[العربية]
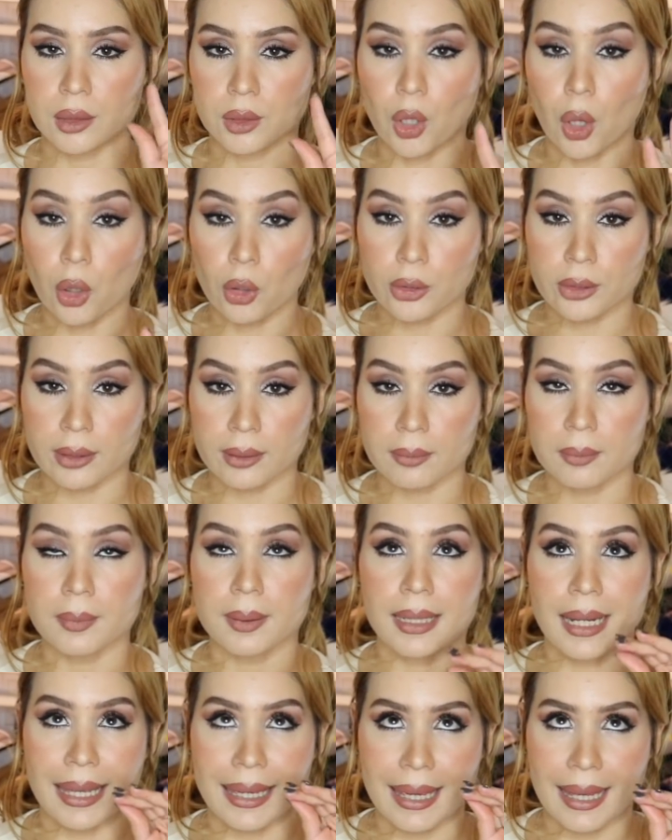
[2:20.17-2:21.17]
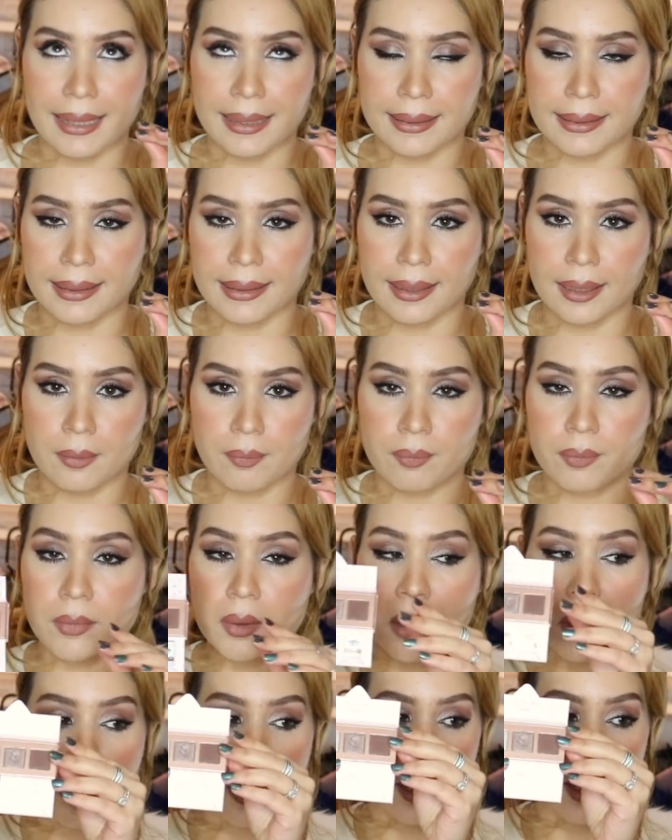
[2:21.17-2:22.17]
تقتل لا كاليتي
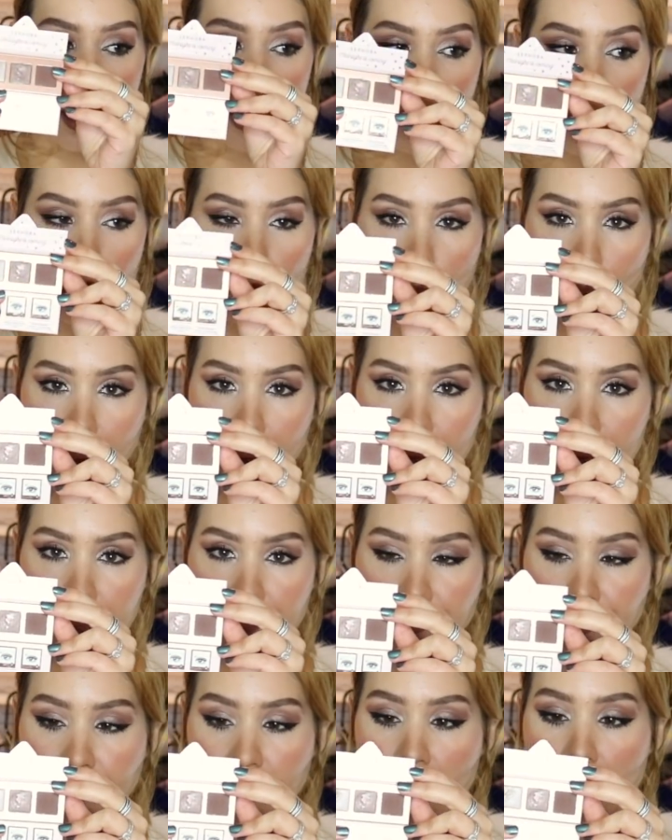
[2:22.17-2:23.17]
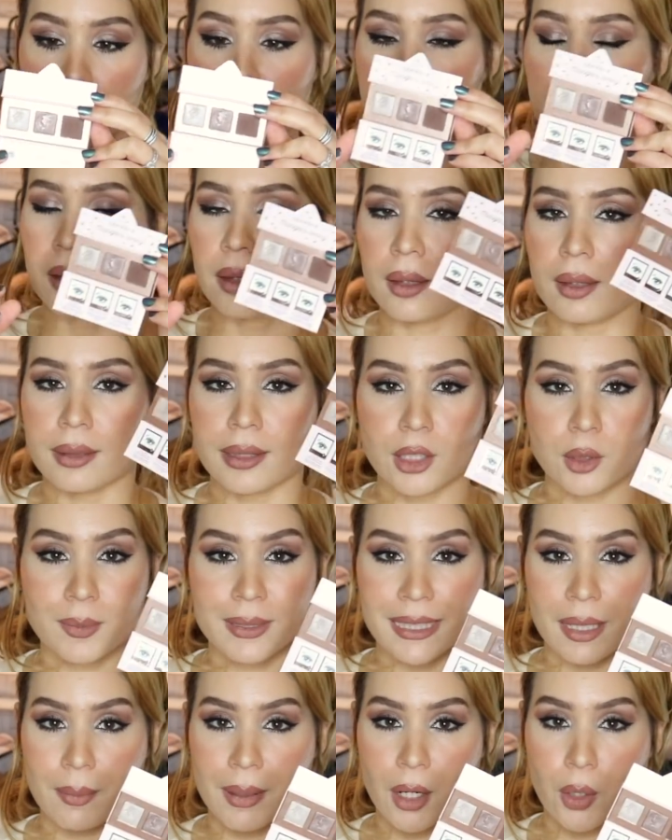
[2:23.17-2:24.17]
الالوان أه تنجم
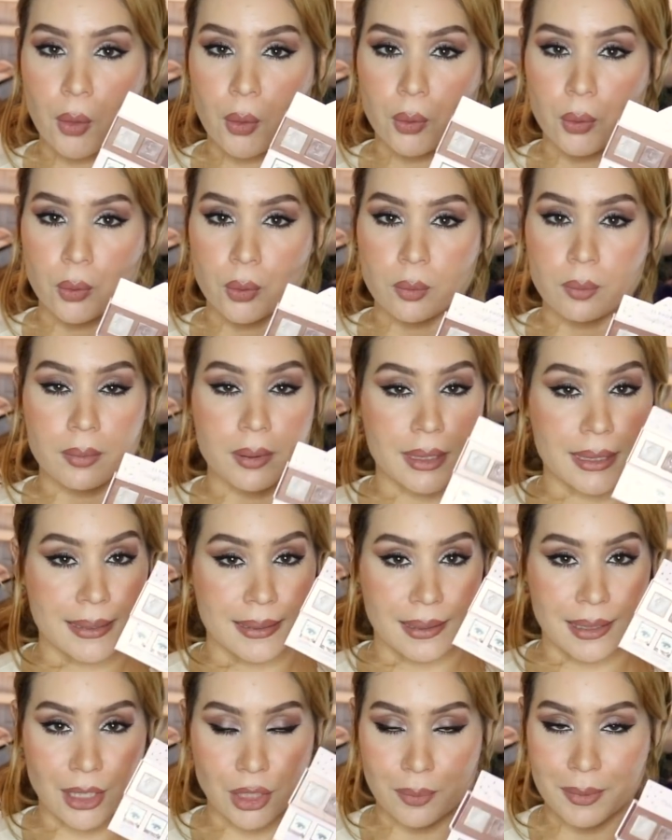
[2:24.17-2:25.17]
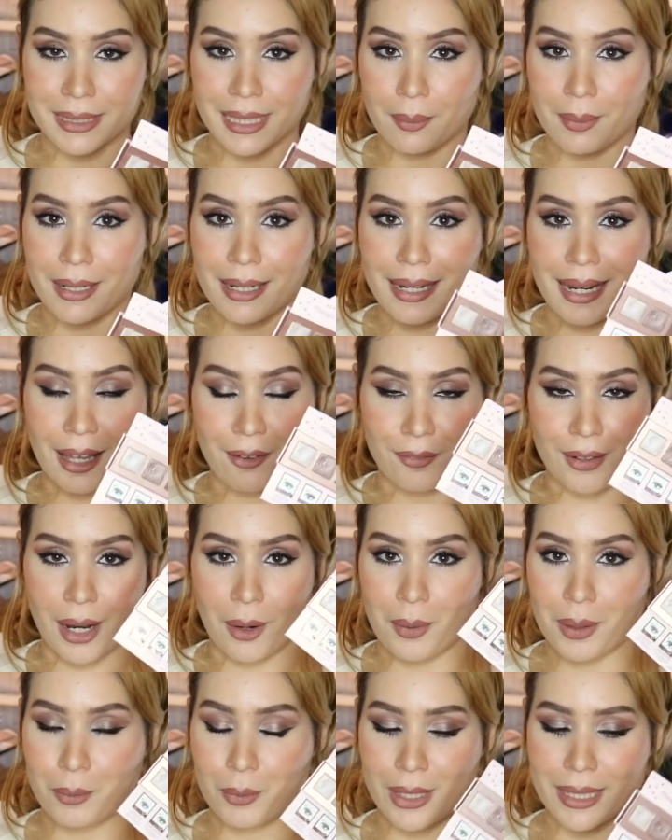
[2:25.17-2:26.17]
تستعملها كل يوم تنجم تستعملها
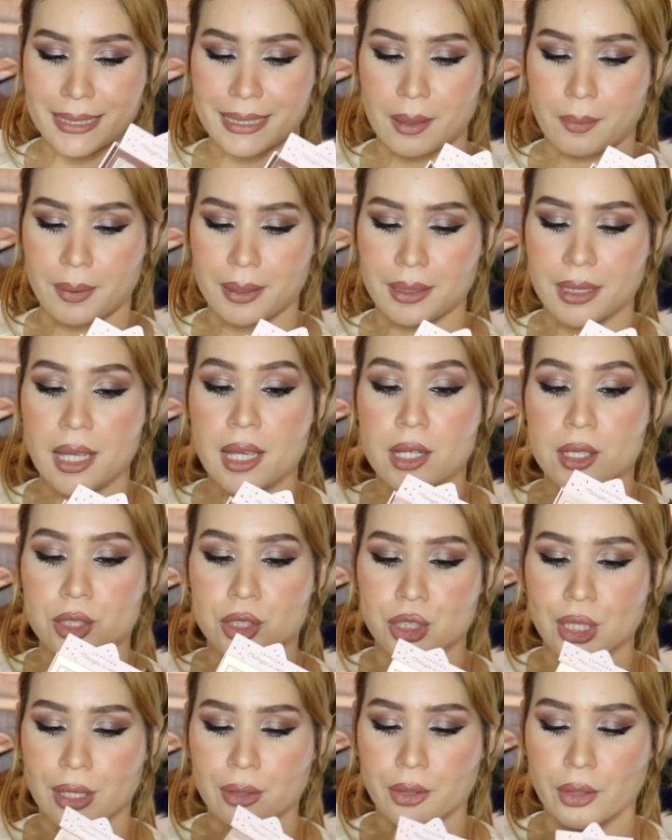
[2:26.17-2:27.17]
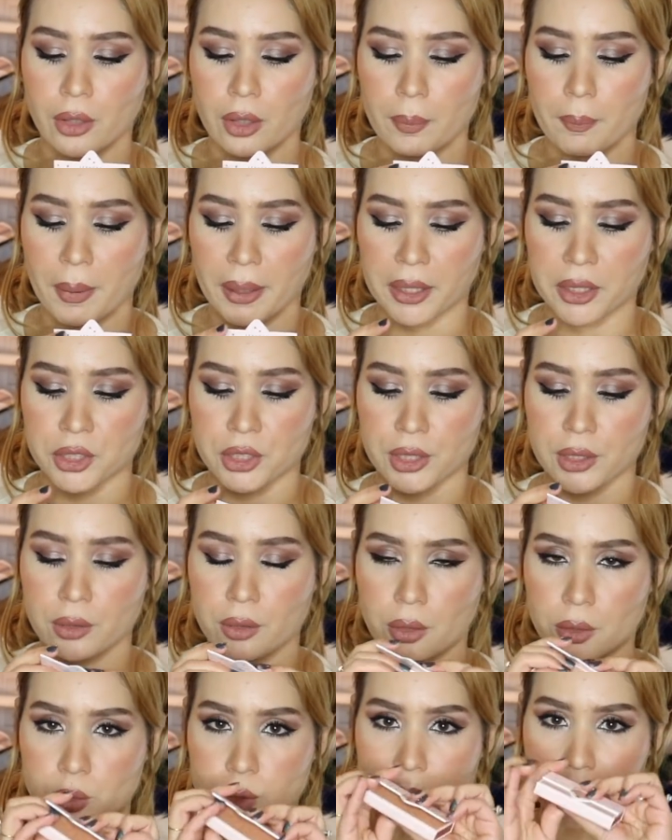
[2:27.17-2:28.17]
للافراح والمناسبات جادور باكيجينغ
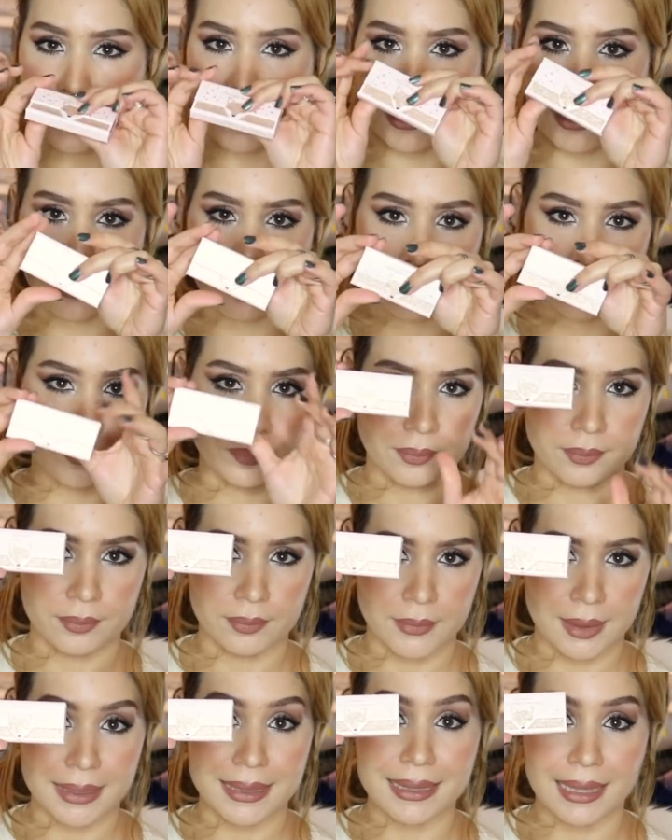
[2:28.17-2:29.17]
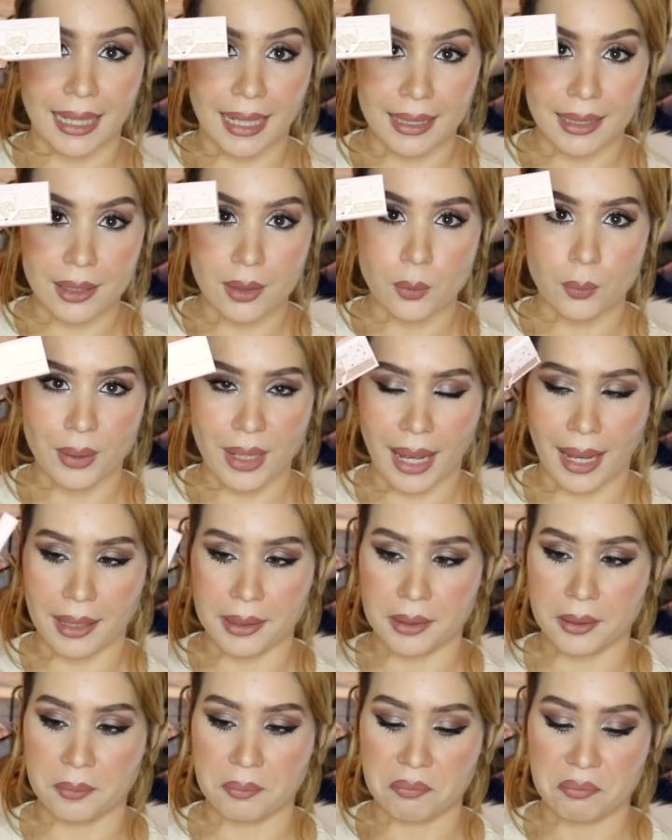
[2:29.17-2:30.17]
اغزر صغار صغير
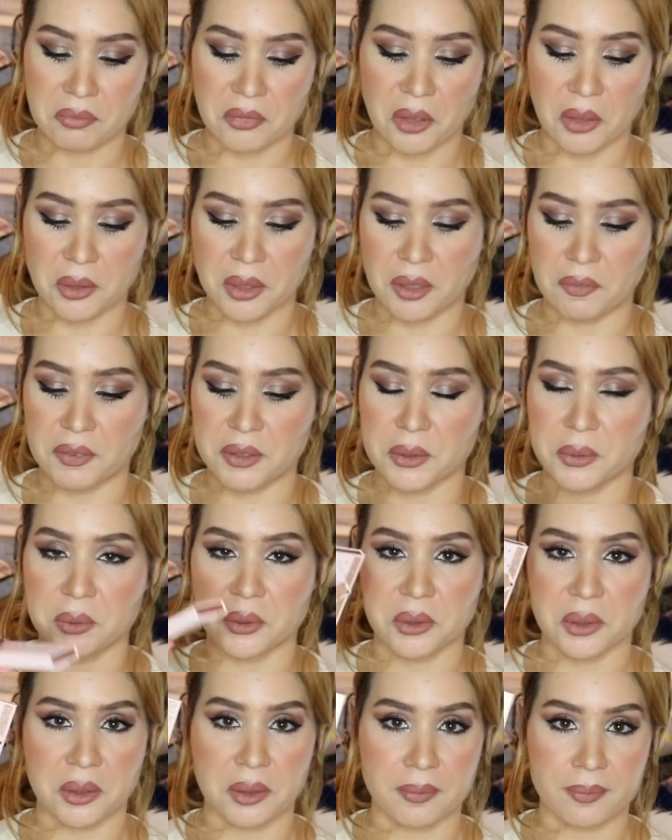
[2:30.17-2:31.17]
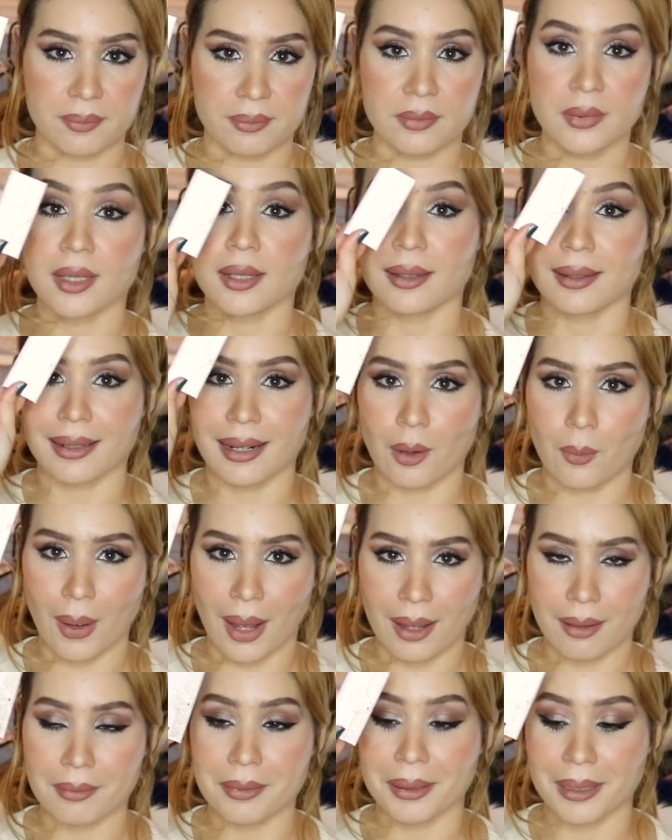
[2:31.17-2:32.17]
ويحير تحطها في ستوشك
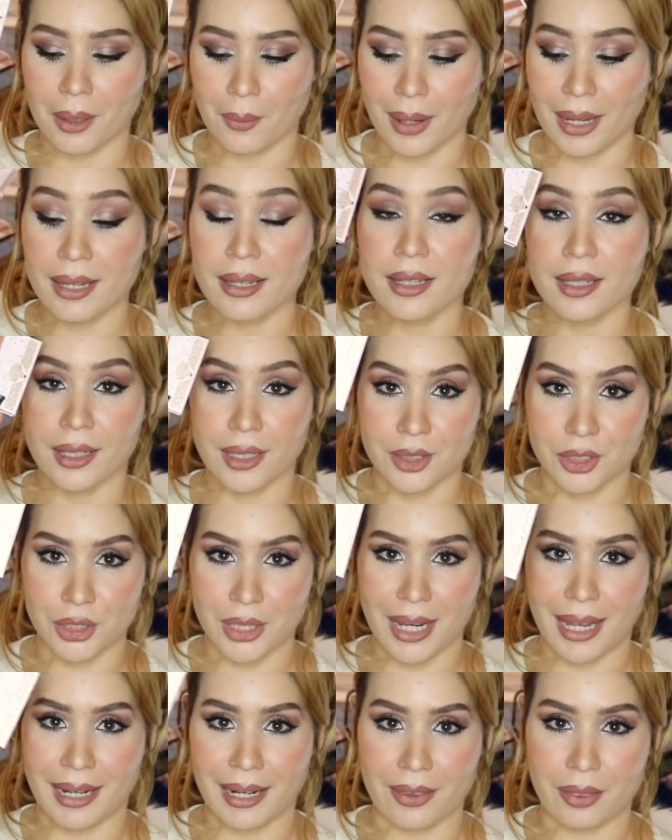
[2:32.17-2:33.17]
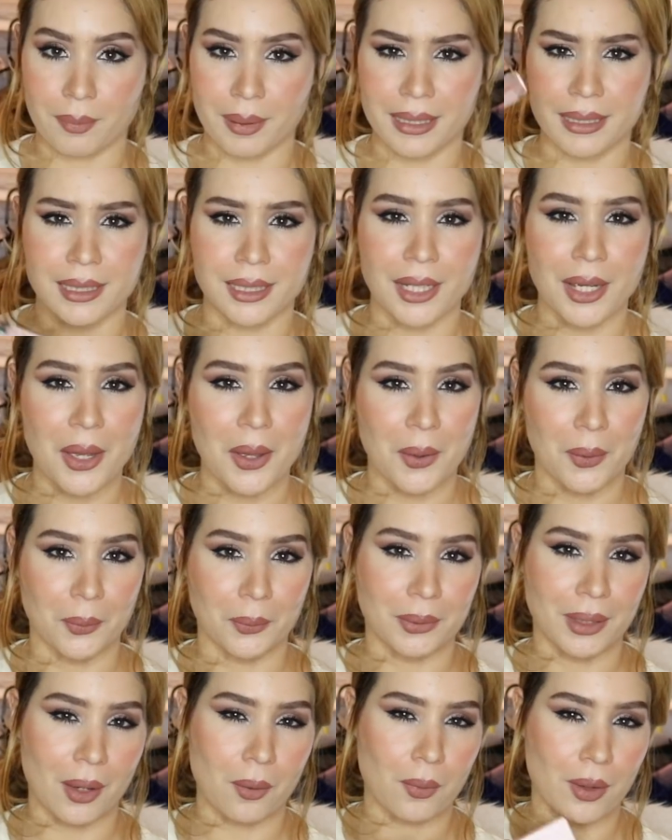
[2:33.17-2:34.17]
روعه روعه اشريها على ثمانتي
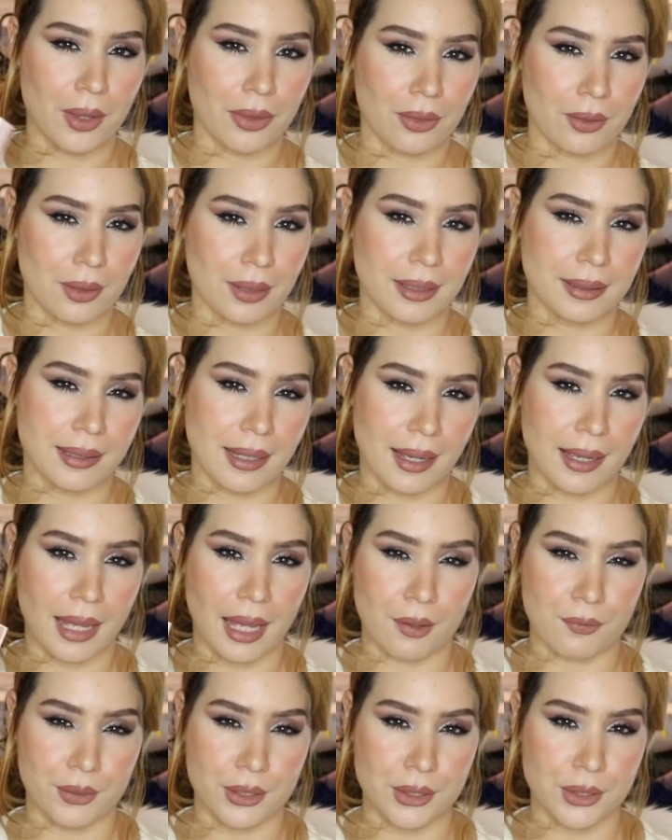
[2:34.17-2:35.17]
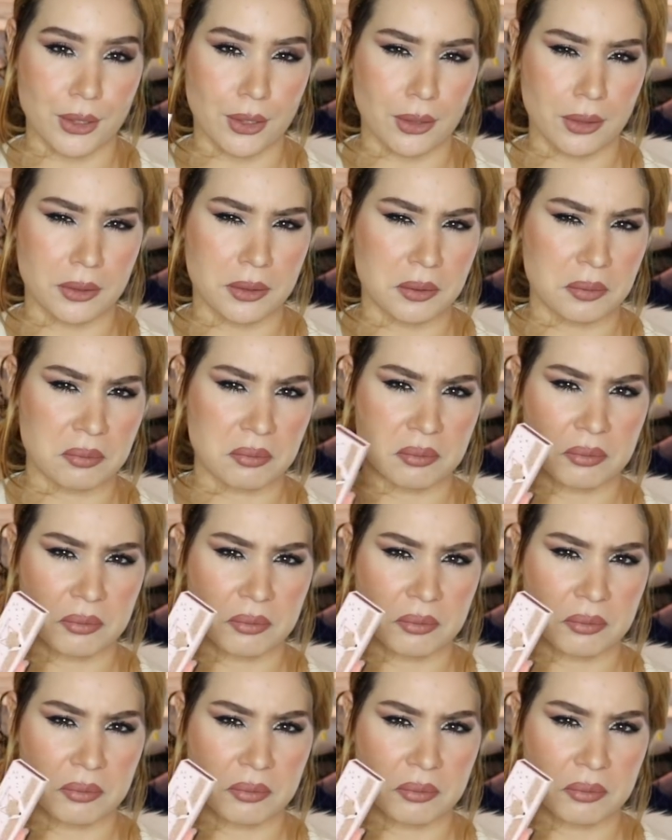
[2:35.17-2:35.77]
وتوا يظهر لي طايحه في السولد